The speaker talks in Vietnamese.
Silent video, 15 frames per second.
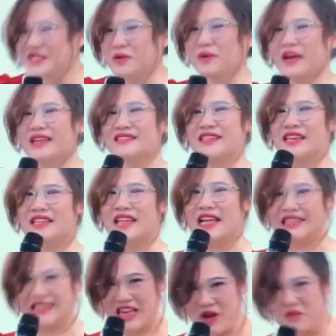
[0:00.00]
Chúc các anh chị
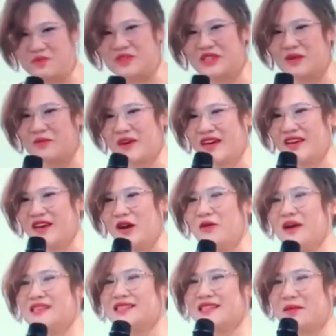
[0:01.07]
thành công trong kỳ
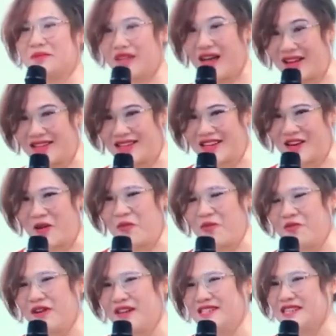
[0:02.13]
OS sắp tới
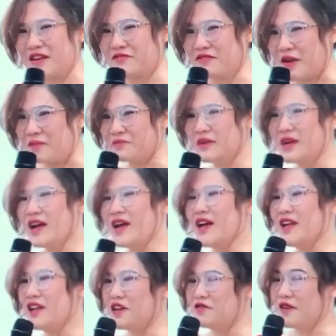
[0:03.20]
cùng với sản phẩm
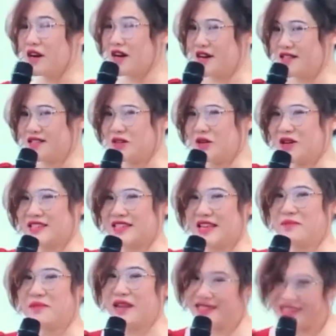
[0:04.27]
Innofocus
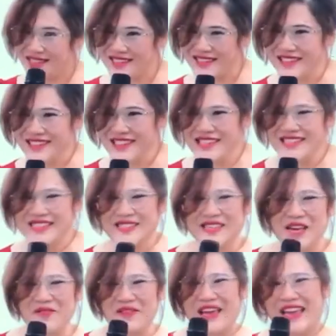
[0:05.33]
Collagen Plus. Xin
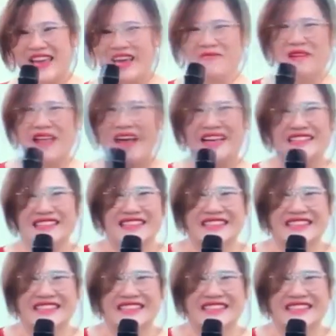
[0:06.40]
chào và hẹn gặp lại